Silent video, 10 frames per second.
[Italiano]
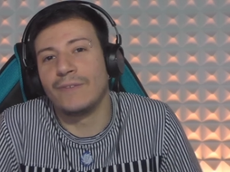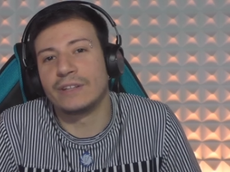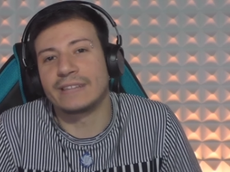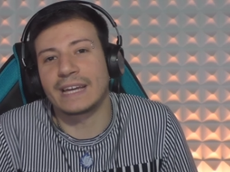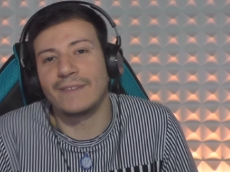Ogni
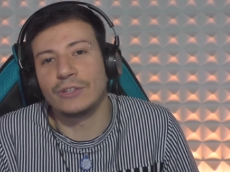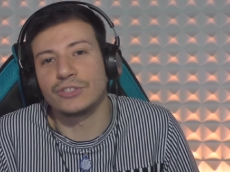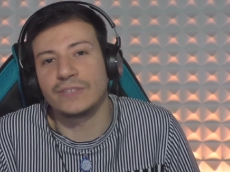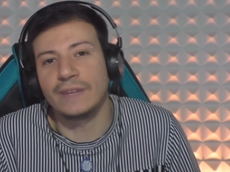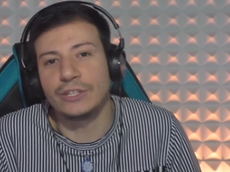volta che
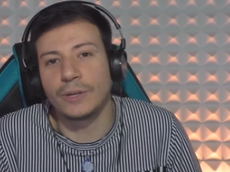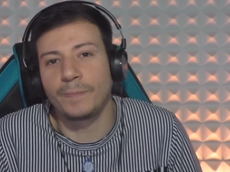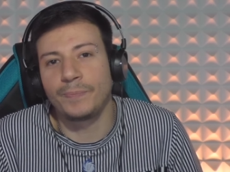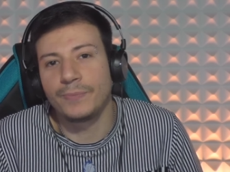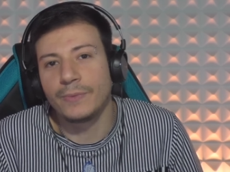vedo questi
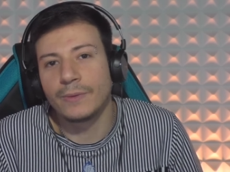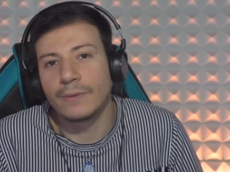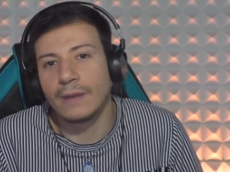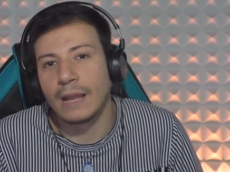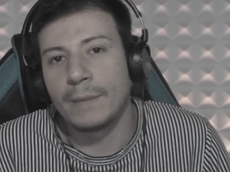video
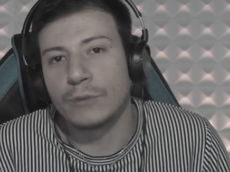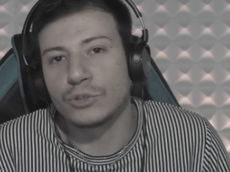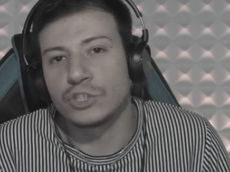la mia